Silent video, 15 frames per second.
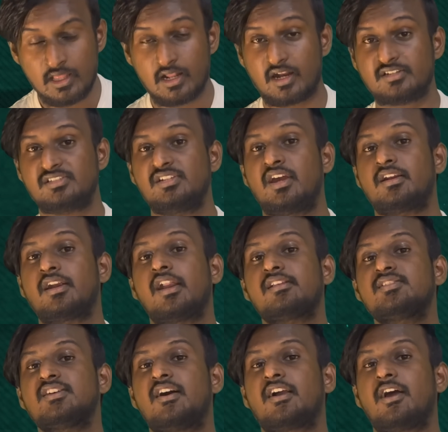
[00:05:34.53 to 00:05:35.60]
ரஷ்யா
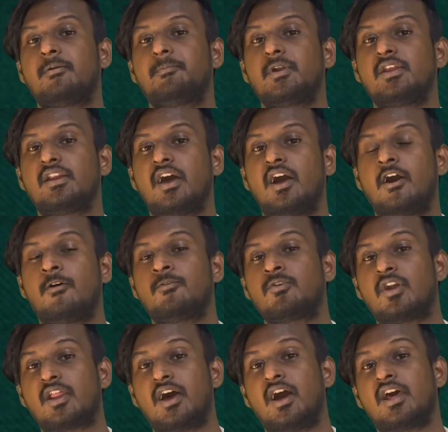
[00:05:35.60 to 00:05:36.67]
நினச்சாங்க அப்படின்னா
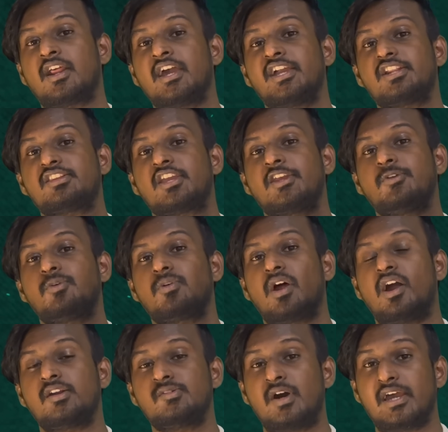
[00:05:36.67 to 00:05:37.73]
அவங்களோட ஆறாயிரத்தி ஐநூறு
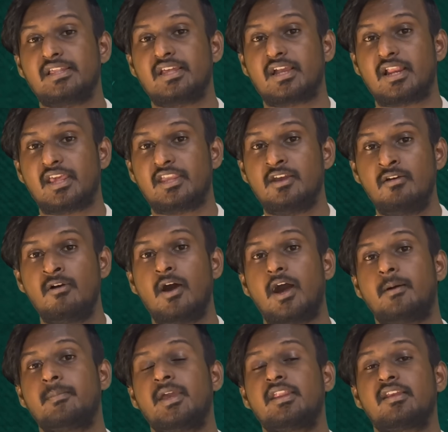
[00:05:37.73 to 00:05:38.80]
அணு ஆயுதங்களையும்
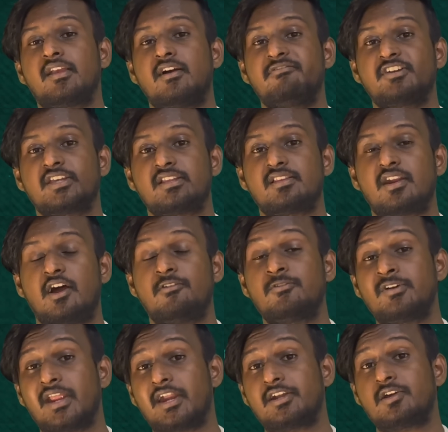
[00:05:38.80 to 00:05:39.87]
அமெரிக்காவுக்கு
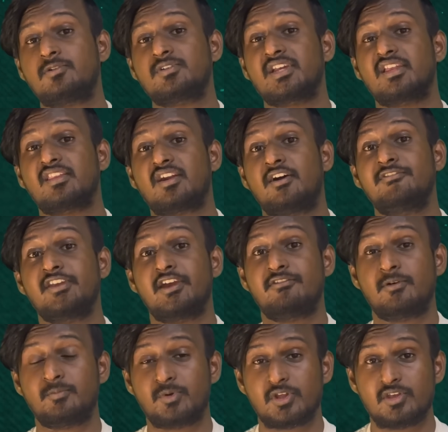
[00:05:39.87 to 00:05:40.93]
எதிராகவும் நேட்டோவுக்கு எதிராகவும்
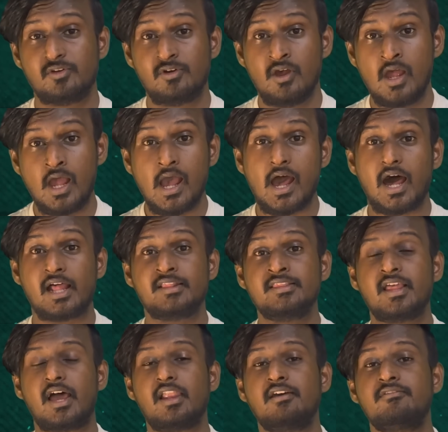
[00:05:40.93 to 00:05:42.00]
ஏவ முடியும்
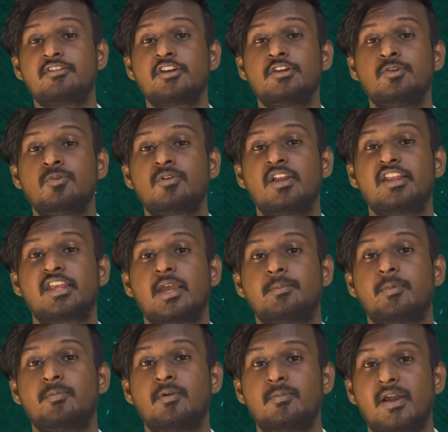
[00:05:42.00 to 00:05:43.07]
அந்த அளவுக்கு நியூக்ளியர்
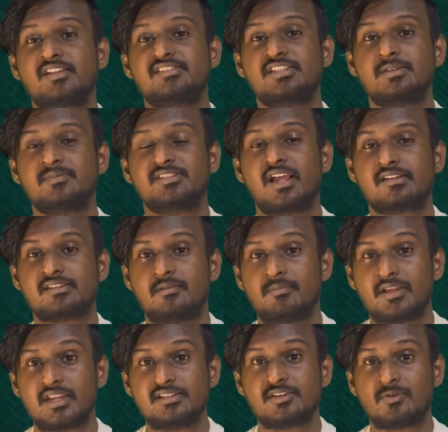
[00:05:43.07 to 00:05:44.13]
கேப்பபிள் பலிஸ்டிக் மிசைல்
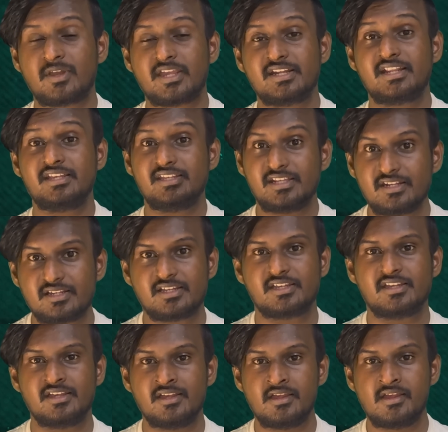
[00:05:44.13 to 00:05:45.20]
சம்மரின்ஸ் அவங்கக்கிட்ட இருக்குது